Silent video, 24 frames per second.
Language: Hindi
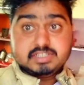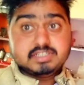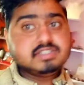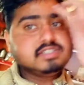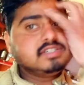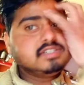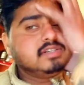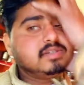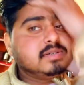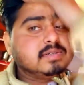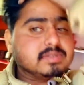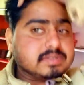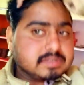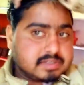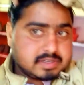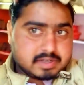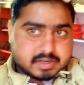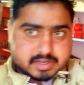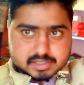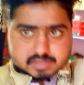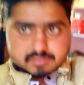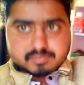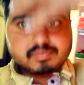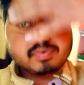
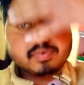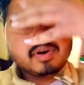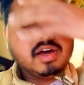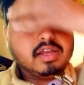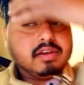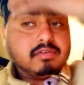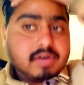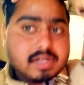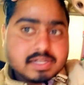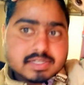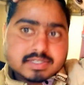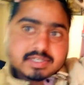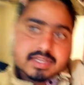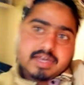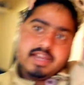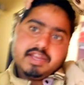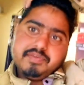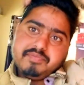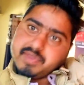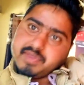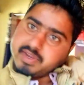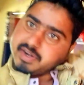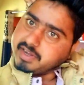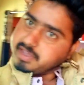बाल बाल वाल सारे
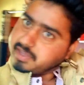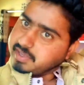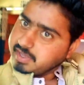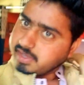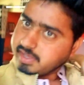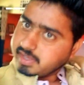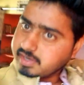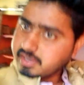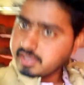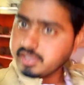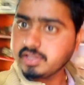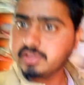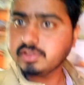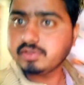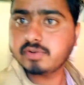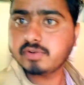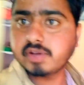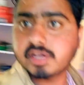बिगड़ गए यार तो